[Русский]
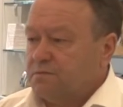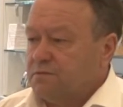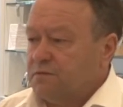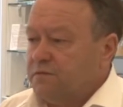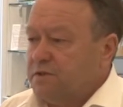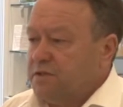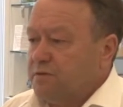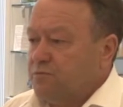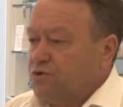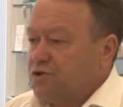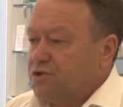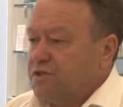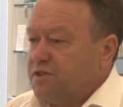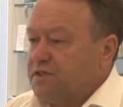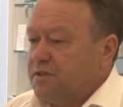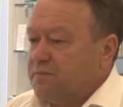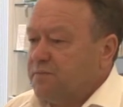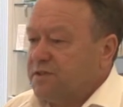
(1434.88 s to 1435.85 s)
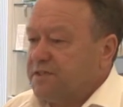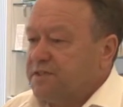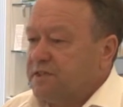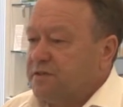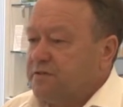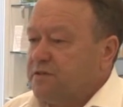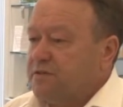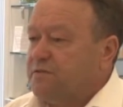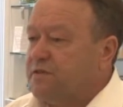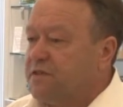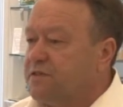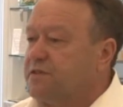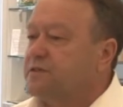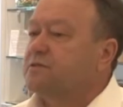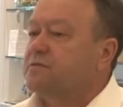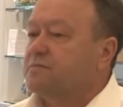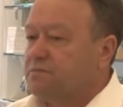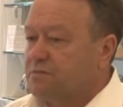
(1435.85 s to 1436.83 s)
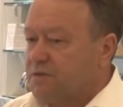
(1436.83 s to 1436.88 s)
Вы не можете себе представить ветер,
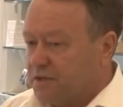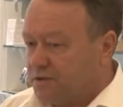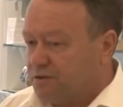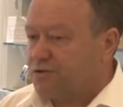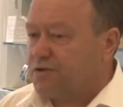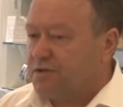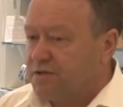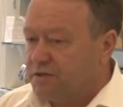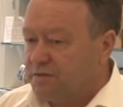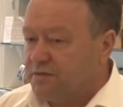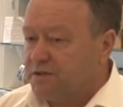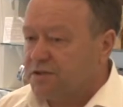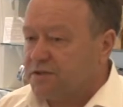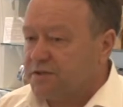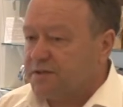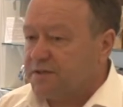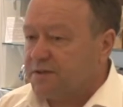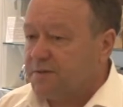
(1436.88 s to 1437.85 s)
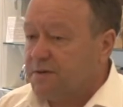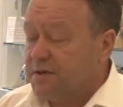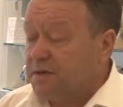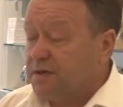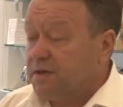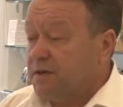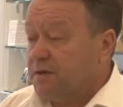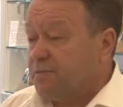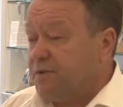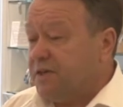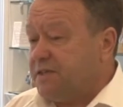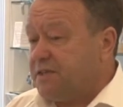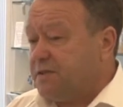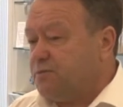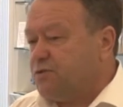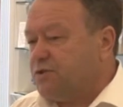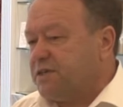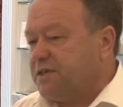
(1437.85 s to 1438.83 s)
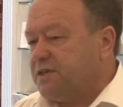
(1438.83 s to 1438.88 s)
который не движется.
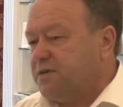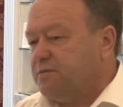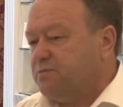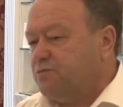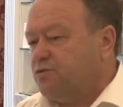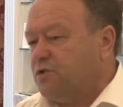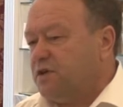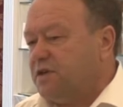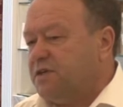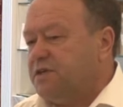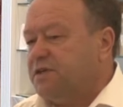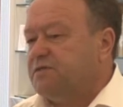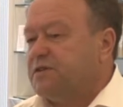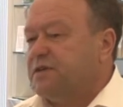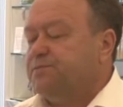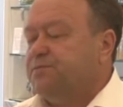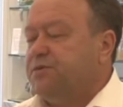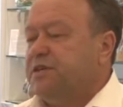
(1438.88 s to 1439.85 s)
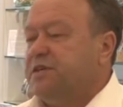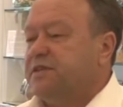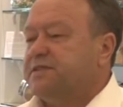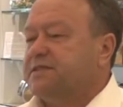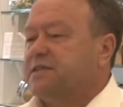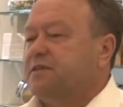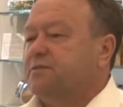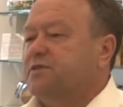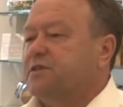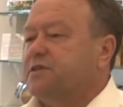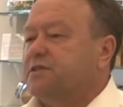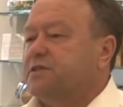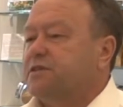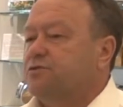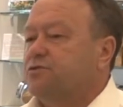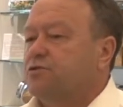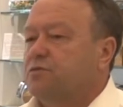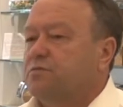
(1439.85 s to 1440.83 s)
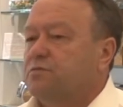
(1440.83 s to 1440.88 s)
Поэтому таким более европейским
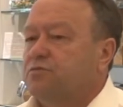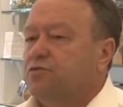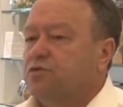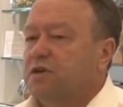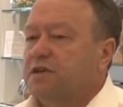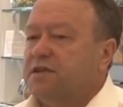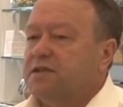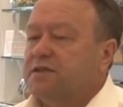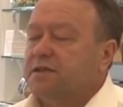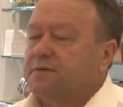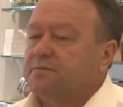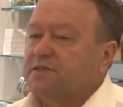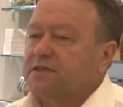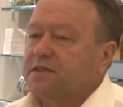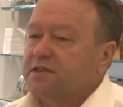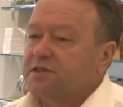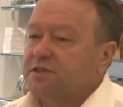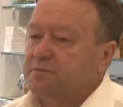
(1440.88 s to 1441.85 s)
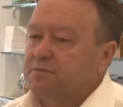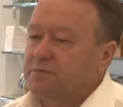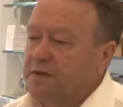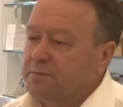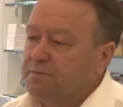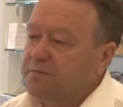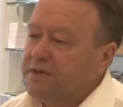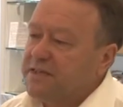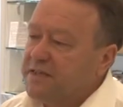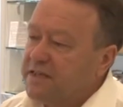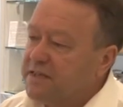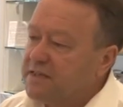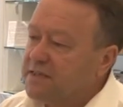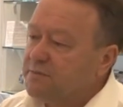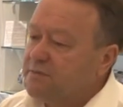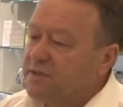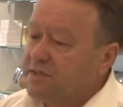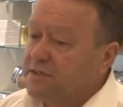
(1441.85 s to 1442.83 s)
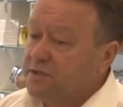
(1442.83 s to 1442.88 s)
языком, более, там, скажем, нам
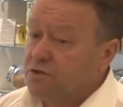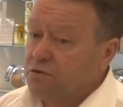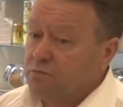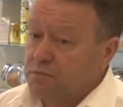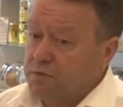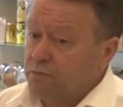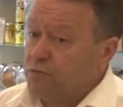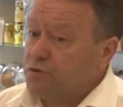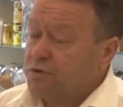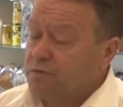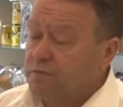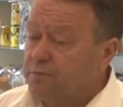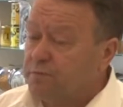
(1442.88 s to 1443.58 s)
понятным языком, мы можем